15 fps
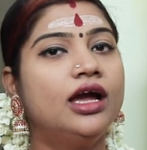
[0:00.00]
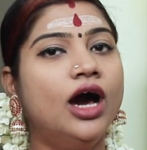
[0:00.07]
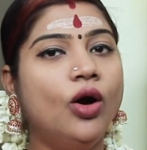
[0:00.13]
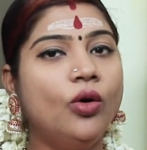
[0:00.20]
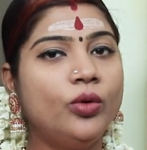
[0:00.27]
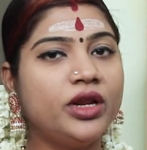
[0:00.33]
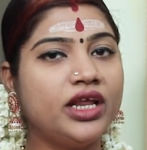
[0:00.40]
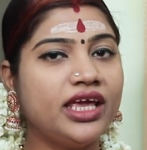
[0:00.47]

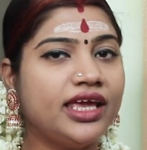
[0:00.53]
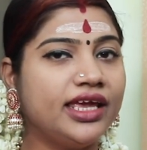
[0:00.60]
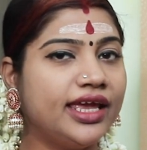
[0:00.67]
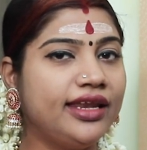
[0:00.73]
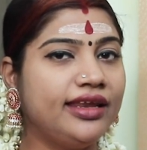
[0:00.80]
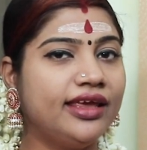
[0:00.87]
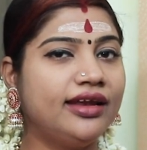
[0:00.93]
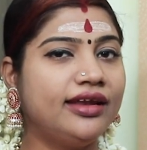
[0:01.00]
கௌரி
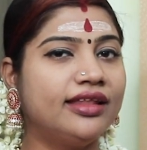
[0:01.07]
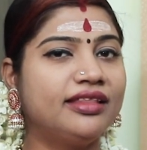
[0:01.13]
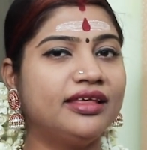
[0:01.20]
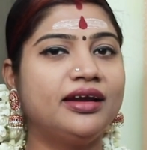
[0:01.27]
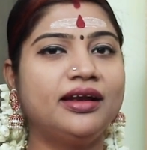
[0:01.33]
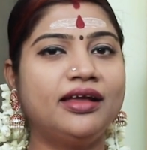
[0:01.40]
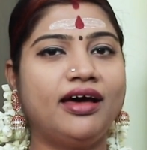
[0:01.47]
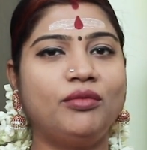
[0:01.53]
என்கின்ற
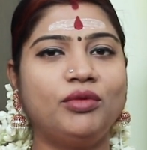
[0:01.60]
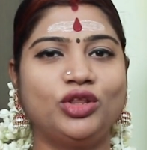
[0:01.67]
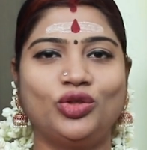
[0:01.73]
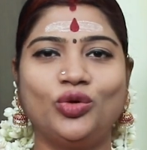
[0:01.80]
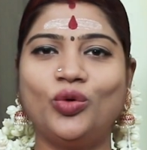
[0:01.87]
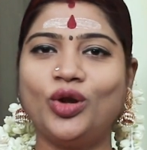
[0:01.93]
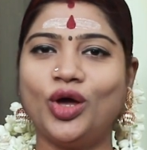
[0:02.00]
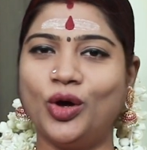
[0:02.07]

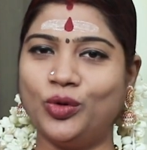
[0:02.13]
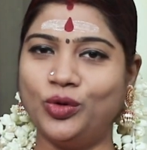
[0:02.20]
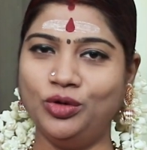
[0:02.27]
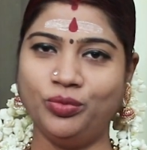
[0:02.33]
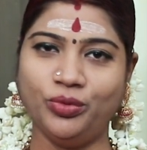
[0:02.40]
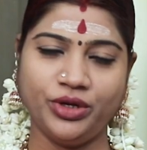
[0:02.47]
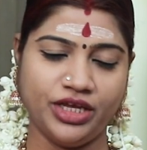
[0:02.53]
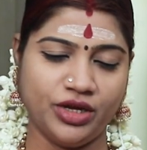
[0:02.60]
திருநாமத்தோடு அருள்
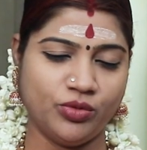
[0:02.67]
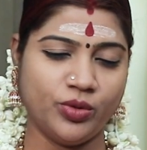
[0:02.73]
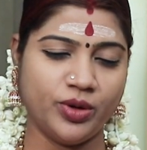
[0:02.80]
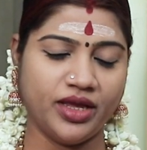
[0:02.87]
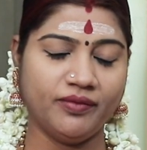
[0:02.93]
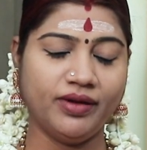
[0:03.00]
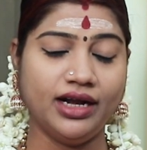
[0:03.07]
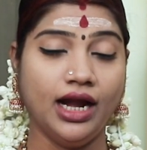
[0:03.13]

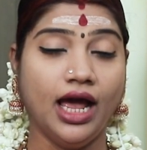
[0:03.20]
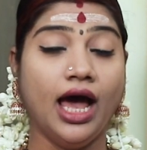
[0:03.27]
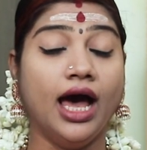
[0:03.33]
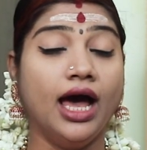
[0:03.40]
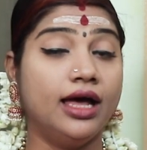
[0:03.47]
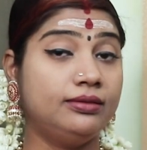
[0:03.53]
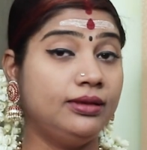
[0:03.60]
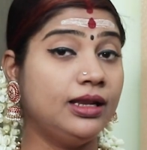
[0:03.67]
புரியக்கூடியவள்
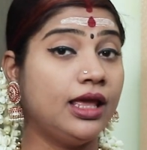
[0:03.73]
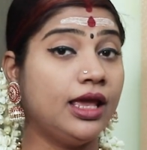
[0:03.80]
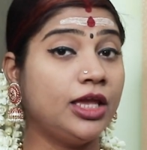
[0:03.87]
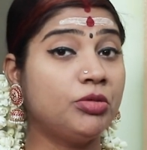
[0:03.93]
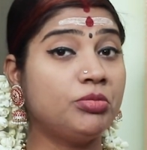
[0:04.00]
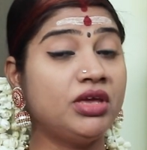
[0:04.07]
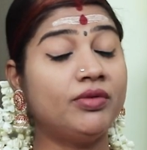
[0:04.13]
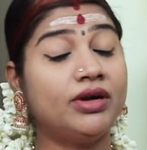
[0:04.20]

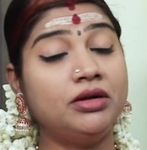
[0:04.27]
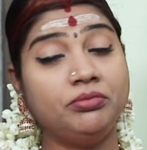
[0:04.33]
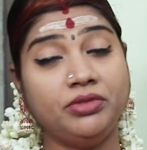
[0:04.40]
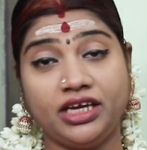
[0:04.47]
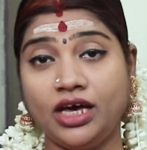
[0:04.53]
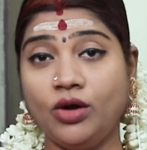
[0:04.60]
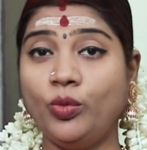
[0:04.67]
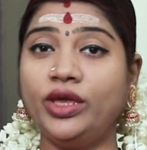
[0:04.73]
அதிலேயும் இவள்
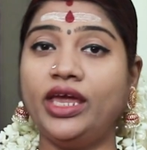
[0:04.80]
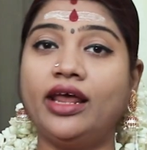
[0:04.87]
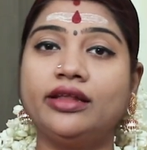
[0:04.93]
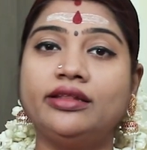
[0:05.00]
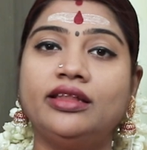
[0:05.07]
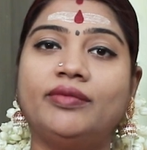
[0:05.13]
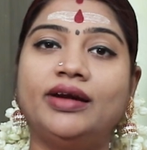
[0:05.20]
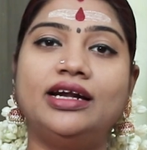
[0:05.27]
மிக
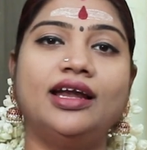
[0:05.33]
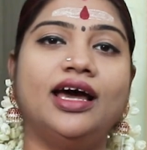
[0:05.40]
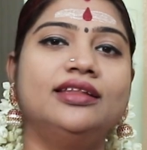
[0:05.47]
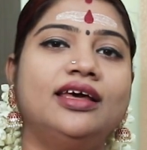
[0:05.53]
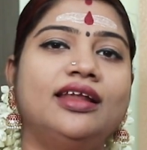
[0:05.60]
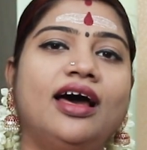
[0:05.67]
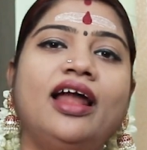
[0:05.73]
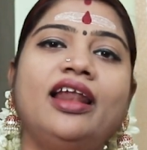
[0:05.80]
உயர்ந்தவள்
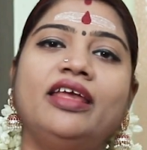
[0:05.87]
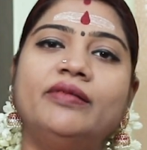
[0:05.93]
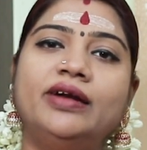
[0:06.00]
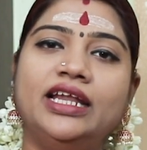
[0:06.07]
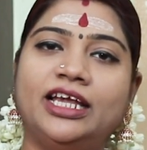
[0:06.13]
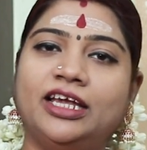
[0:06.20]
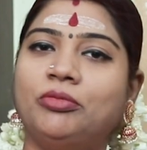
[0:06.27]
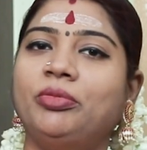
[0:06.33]
அதனால்
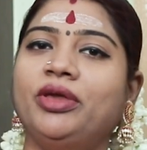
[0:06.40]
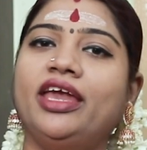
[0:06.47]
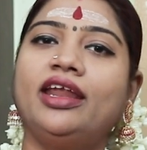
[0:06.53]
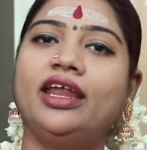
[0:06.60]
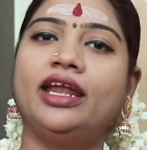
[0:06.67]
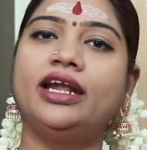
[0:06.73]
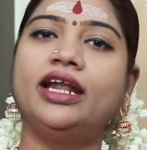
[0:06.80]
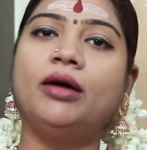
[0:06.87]
இவளுக்கு பேர்
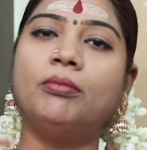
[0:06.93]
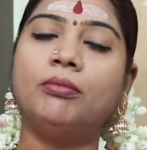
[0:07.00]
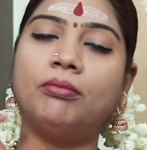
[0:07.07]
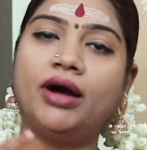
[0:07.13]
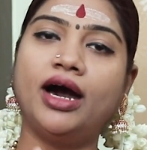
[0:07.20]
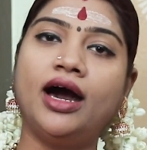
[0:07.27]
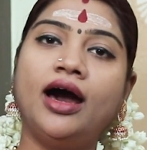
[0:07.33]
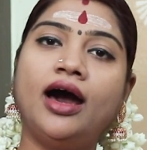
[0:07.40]
என்னன்னா
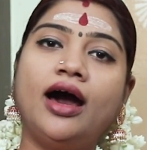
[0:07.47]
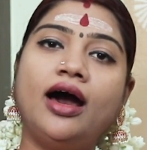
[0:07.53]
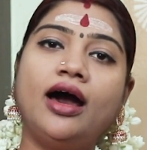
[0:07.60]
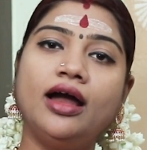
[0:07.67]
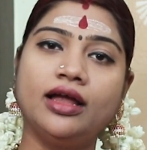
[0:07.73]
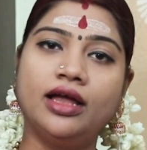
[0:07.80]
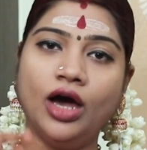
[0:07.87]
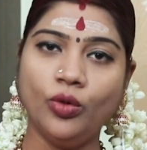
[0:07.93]
மகா
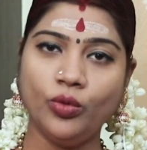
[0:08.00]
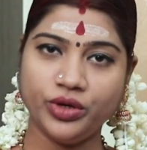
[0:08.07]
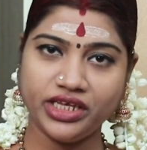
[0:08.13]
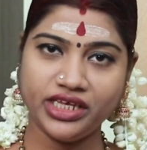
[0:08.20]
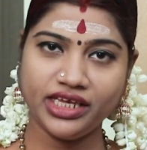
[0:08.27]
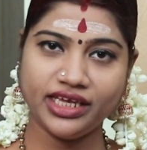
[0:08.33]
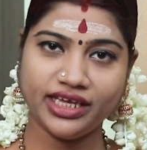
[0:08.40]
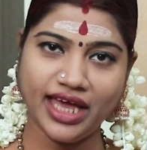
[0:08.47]

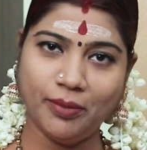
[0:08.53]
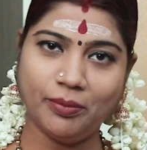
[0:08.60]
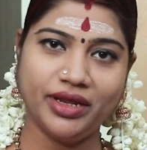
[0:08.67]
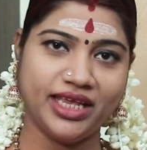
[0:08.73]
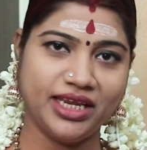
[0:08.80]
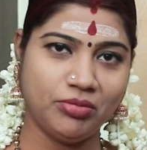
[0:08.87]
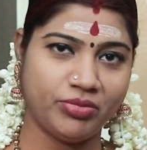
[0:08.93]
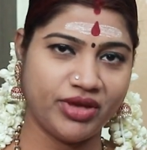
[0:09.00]
கௌரி
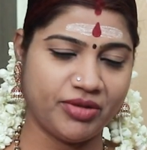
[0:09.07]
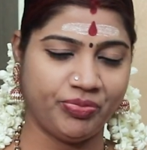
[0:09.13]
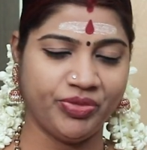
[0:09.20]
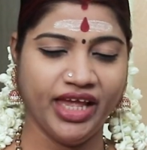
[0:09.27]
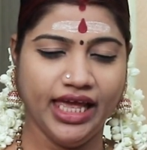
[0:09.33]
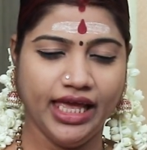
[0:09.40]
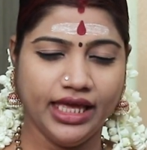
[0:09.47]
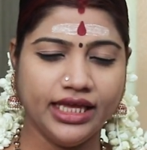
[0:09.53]
அப்படின்னு பேர்
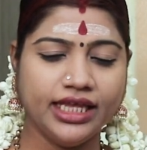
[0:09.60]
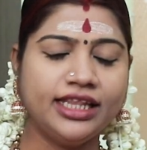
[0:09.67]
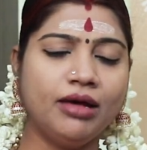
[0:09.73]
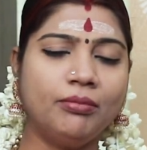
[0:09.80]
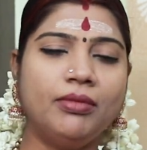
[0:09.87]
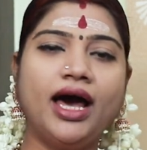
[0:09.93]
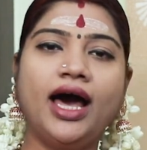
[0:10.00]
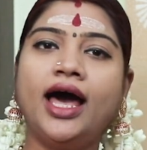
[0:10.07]
இந்த
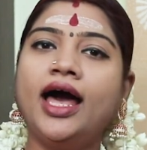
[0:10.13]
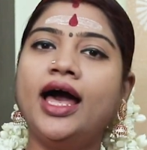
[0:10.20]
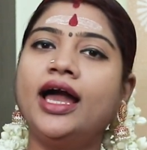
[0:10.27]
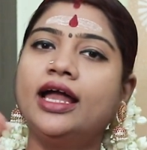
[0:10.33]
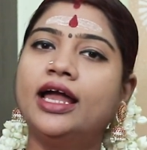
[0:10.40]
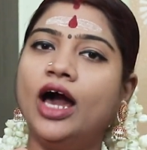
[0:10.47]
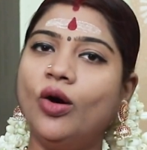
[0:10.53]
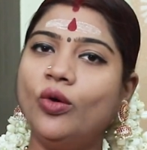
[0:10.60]
மகா
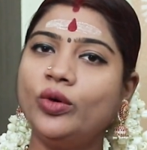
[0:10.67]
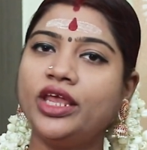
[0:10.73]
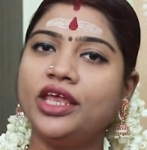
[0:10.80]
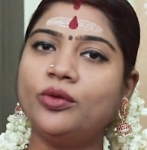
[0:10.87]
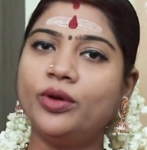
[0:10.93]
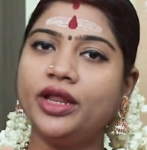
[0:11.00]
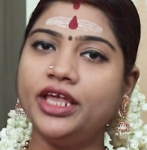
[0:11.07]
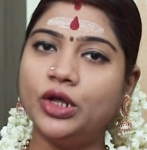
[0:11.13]

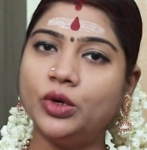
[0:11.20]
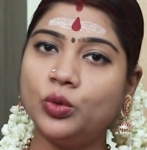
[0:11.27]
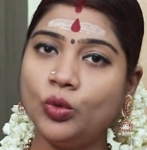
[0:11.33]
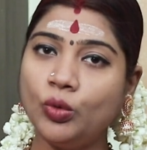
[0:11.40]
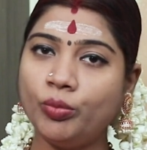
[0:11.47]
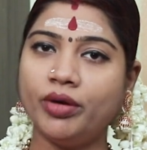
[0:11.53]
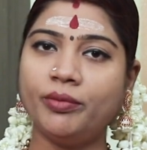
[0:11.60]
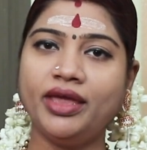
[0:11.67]
கௌரியினுடைய
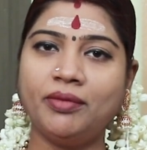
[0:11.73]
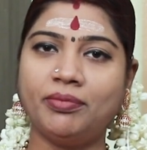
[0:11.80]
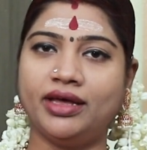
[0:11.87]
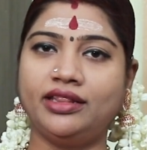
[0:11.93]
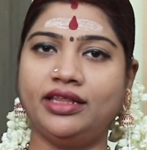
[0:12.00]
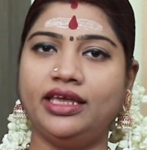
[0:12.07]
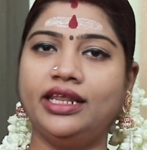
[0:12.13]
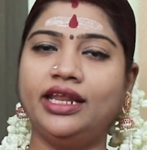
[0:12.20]
ரூபமே
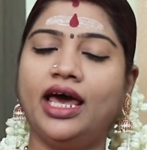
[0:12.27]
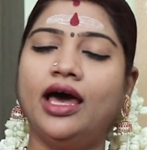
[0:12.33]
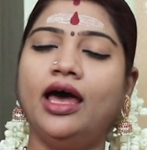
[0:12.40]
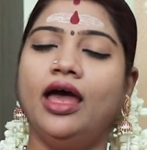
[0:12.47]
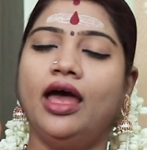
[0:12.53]
பார்த்தீங்கன்னா